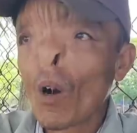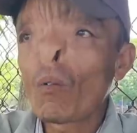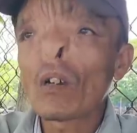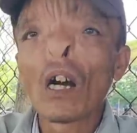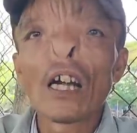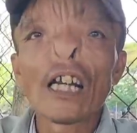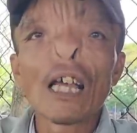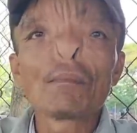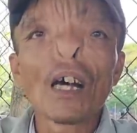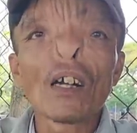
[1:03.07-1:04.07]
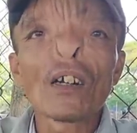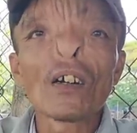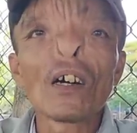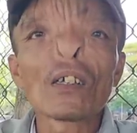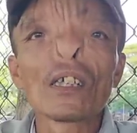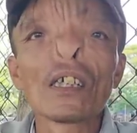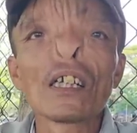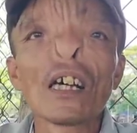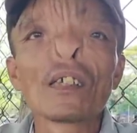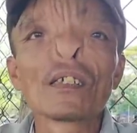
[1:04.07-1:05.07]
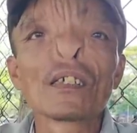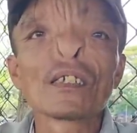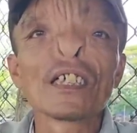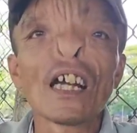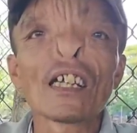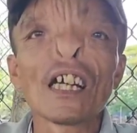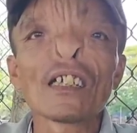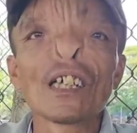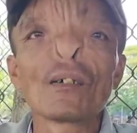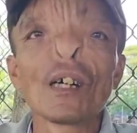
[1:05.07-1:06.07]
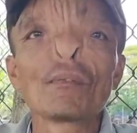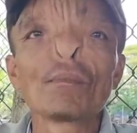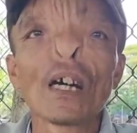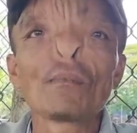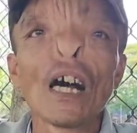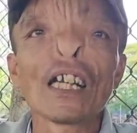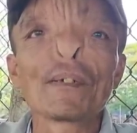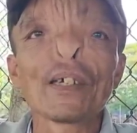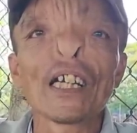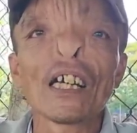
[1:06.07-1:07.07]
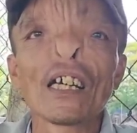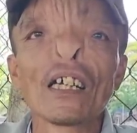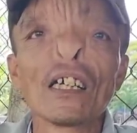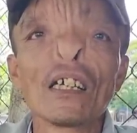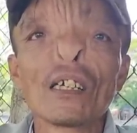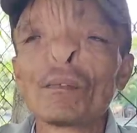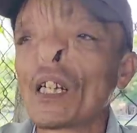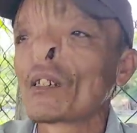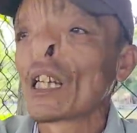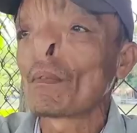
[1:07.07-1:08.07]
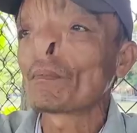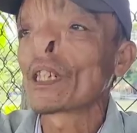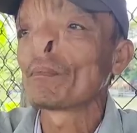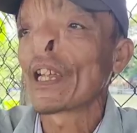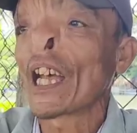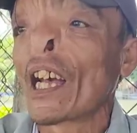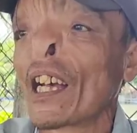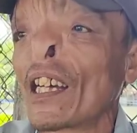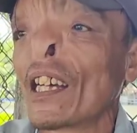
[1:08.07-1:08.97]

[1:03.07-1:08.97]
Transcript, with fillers: bốn người anh em mà có chỉ là gái gánh cho ba ba anh em kia đó bị cái này bẩm sinh mẹ